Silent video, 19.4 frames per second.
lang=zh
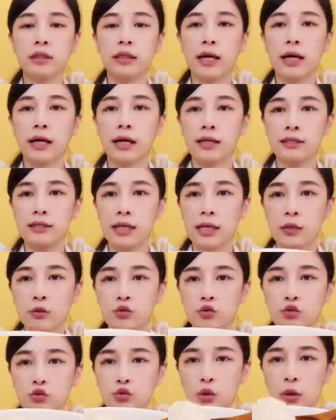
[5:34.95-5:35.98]
大家看一下，
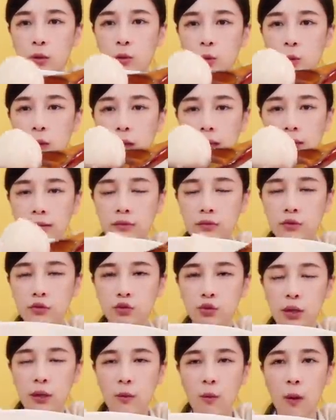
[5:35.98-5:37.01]
双丸、
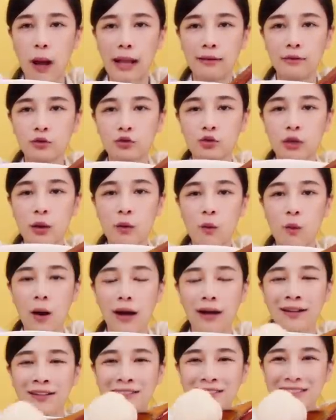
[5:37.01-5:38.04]
双丸、双
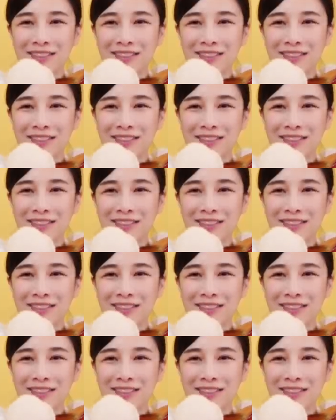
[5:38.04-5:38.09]
丸，